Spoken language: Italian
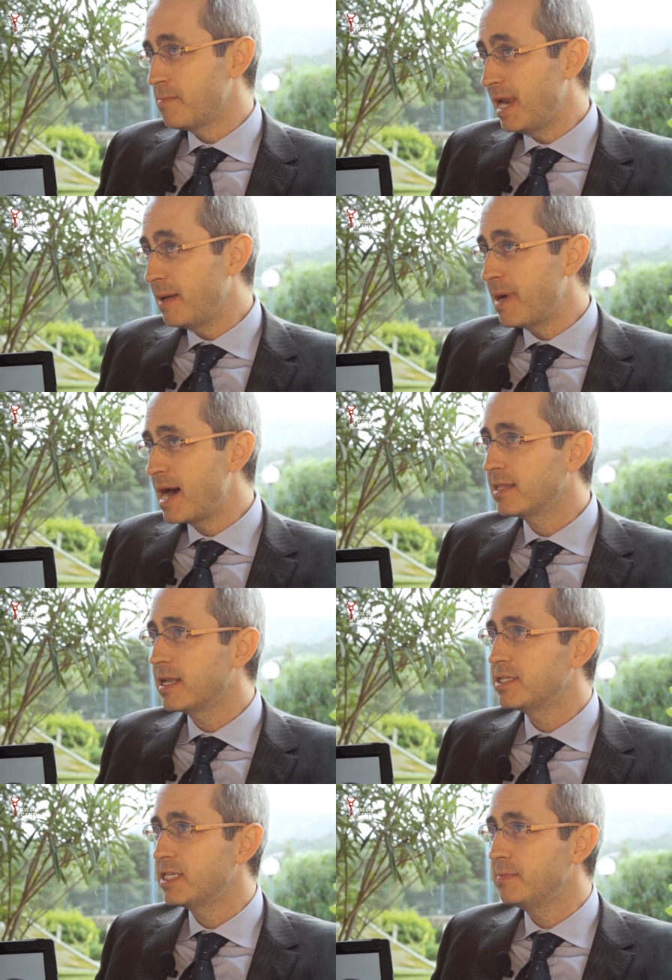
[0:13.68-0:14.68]
bella
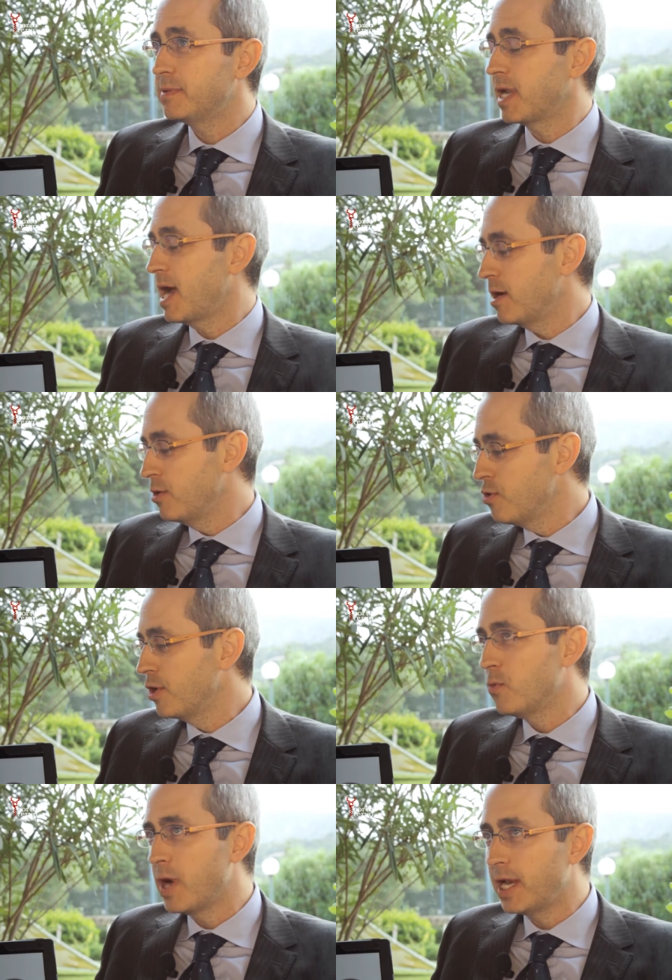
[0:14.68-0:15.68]
partnership tra
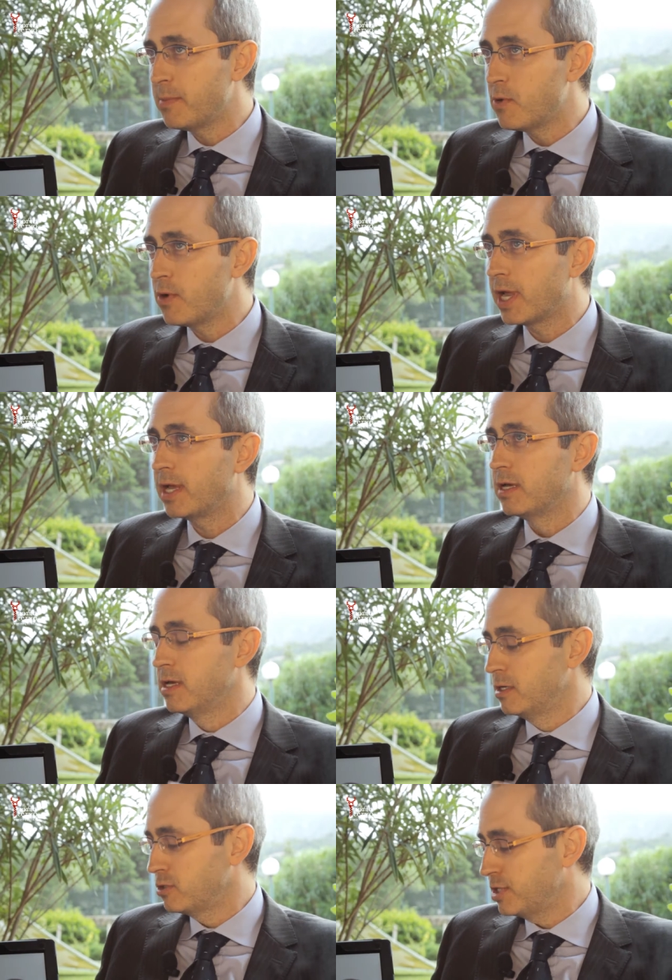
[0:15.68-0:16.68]
noi Wine Amore,
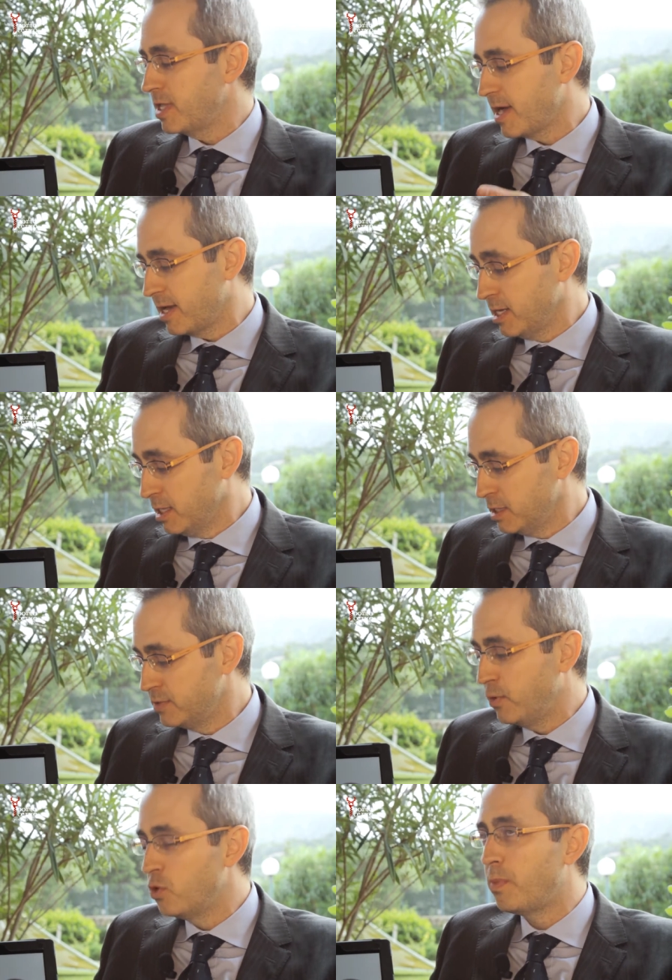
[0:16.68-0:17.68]
società che
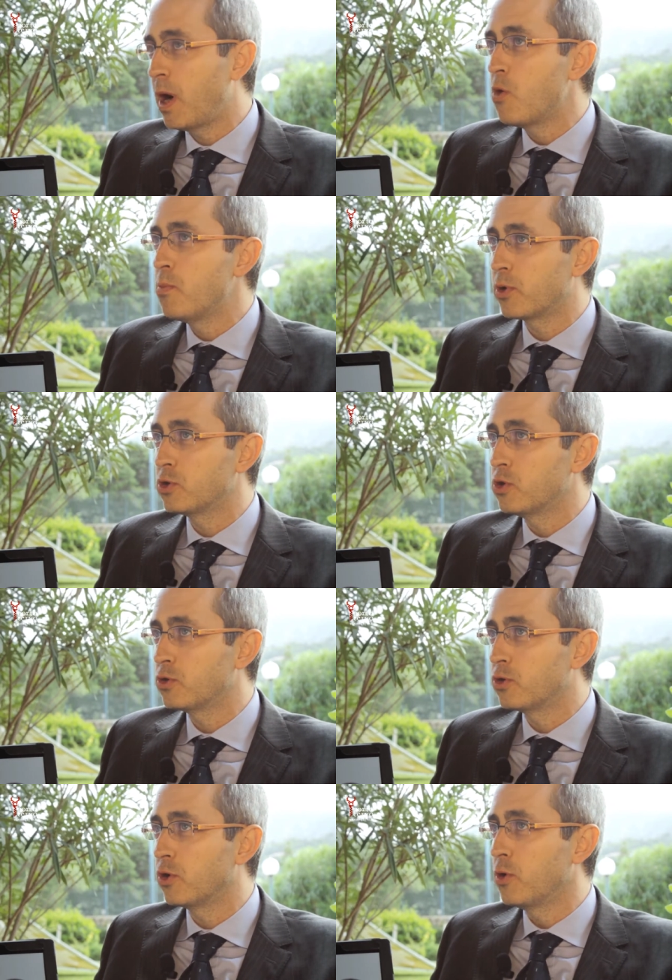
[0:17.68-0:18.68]
sviluppa un
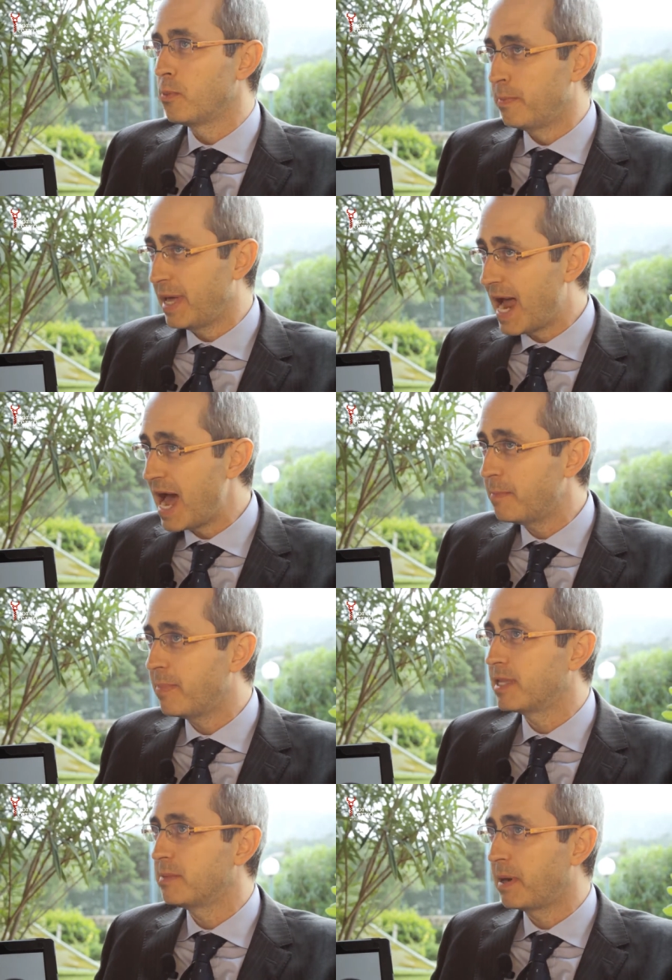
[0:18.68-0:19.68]
prodotto per
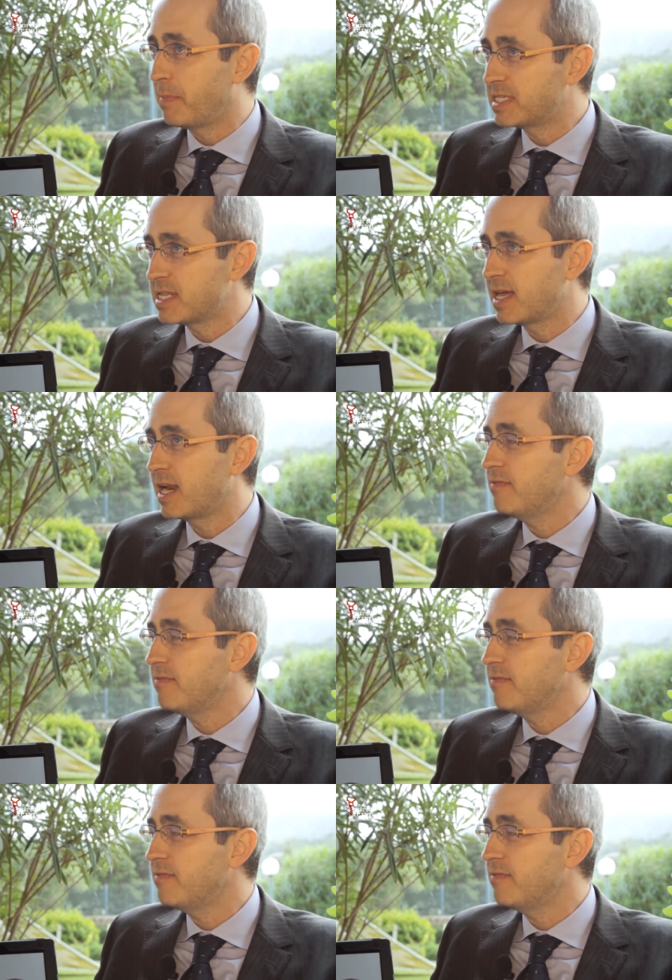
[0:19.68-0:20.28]
iPad per presentare i